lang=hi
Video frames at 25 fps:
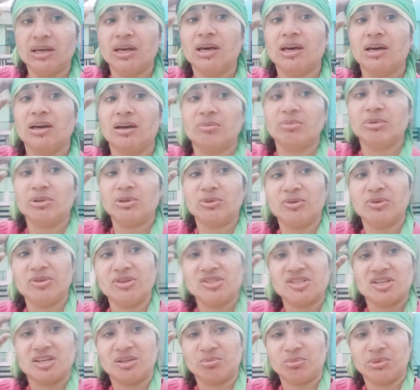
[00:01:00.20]
अभी थोड़ी
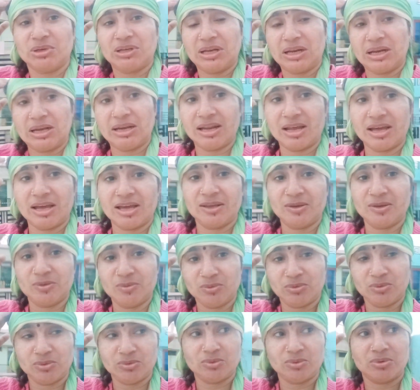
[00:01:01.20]
छत में टहलने आई
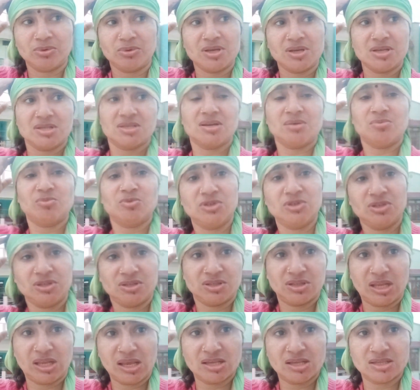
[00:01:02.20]
हूँ तो थोड़ा सा मुझे
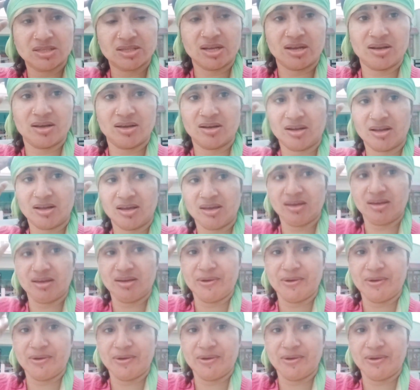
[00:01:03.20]
ठीक सा लग रहा है